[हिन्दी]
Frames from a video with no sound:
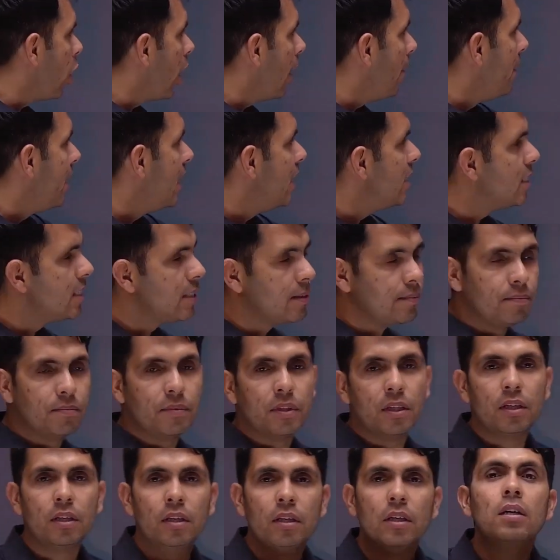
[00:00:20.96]
के बीच
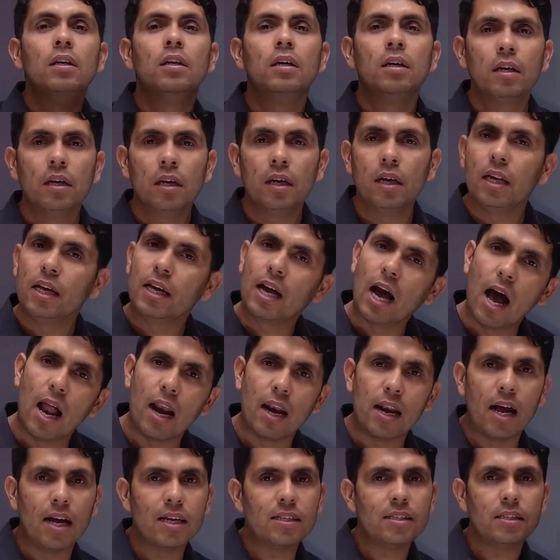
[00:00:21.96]

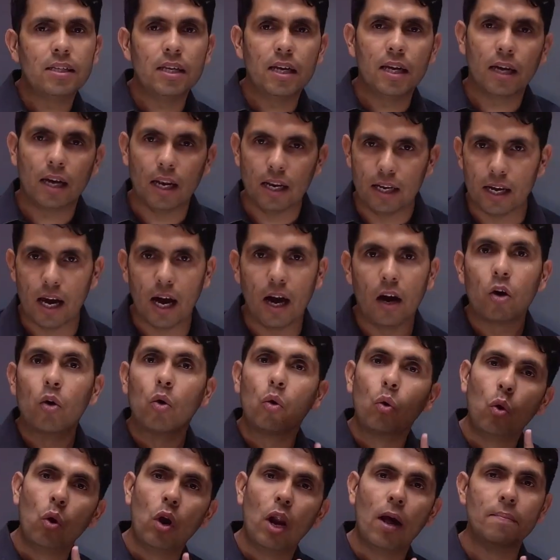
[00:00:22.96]
निकालना सीख लिया
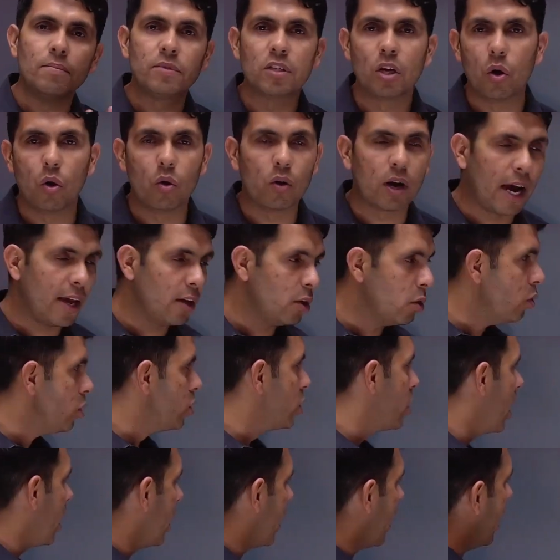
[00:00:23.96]
कूलम जलो का यूज
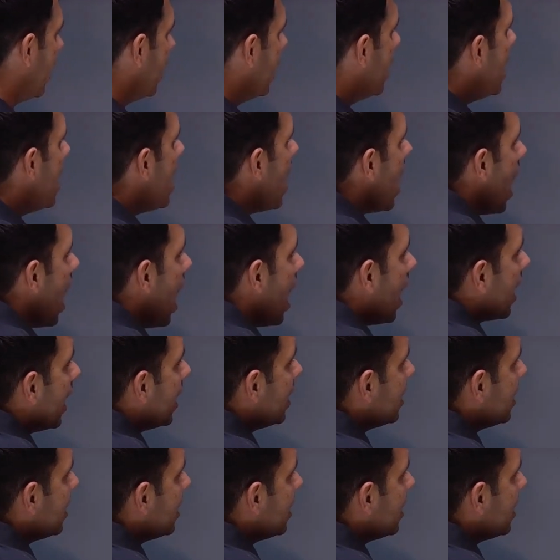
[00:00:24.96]
करके अगर